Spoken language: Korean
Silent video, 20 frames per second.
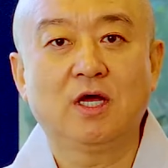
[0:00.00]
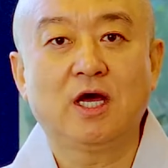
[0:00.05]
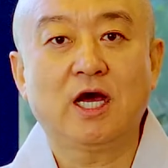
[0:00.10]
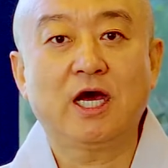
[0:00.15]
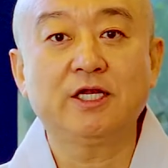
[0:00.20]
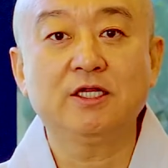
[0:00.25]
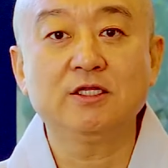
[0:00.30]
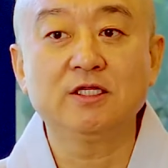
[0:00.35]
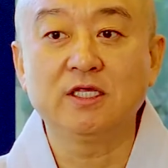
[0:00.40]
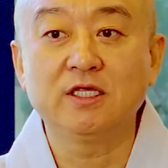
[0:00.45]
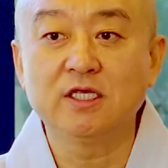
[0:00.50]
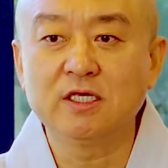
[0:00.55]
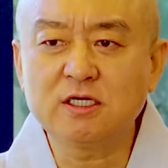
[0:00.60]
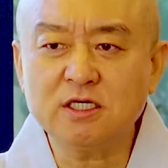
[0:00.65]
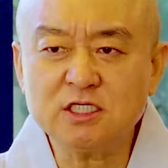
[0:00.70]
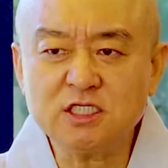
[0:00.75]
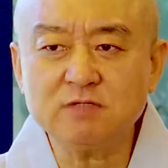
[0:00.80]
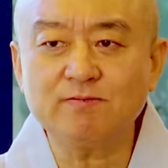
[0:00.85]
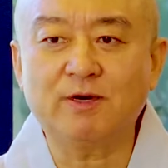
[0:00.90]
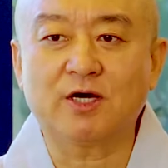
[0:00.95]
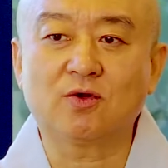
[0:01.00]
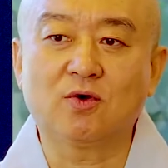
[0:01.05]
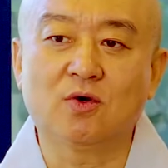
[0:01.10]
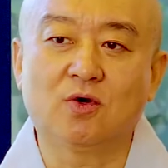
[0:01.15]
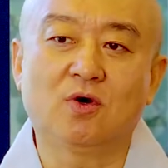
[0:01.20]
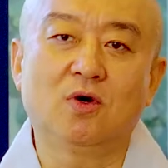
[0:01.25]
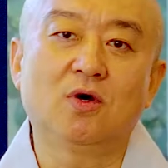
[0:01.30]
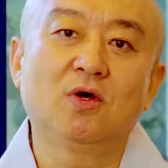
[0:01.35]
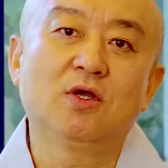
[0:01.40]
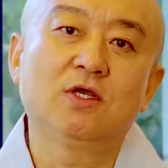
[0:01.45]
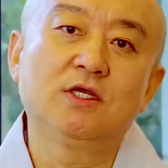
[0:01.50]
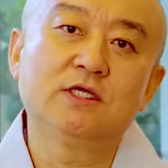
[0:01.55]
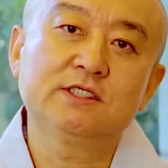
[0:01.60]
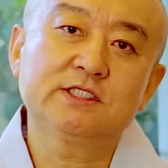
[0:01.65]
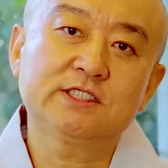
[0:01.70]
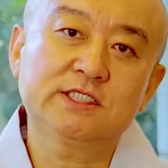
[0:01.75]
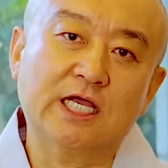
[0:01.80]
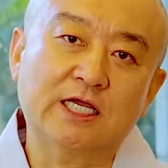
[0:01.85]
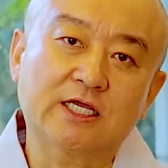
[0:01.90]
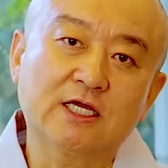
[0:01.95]
하는, 이것이 바로
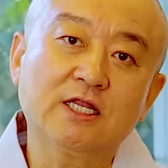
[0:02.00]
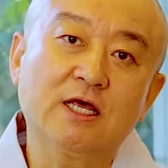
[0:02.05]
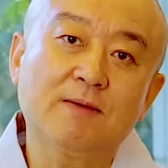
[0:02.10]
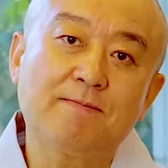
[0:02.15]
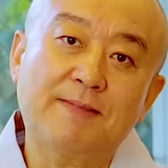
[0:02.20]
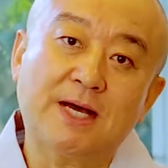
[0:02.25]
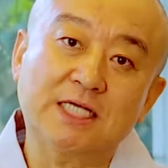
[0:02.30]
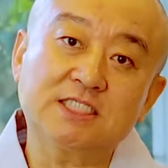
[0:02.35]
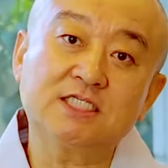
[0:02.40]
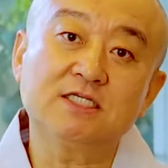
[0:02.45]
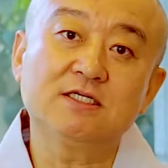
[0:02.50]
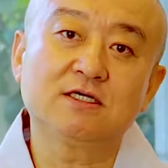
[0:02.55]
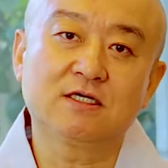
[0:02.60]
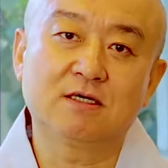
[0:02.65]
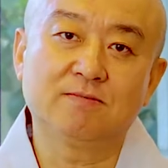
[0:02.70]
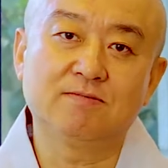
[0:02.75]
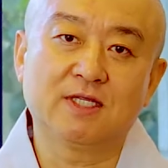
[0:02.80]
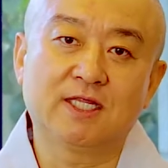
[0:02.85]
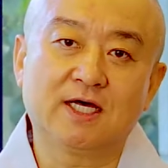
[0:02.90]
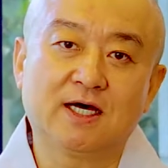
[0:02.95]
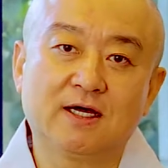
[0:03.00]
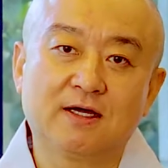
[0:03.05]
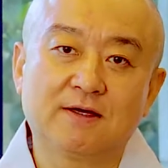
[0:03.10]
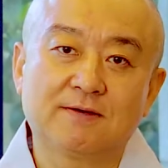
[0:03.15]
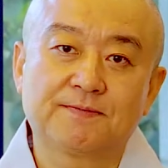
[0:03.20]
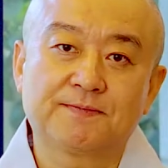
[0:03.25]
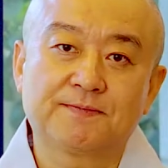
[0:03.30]
사견에 빠지는 겁니다.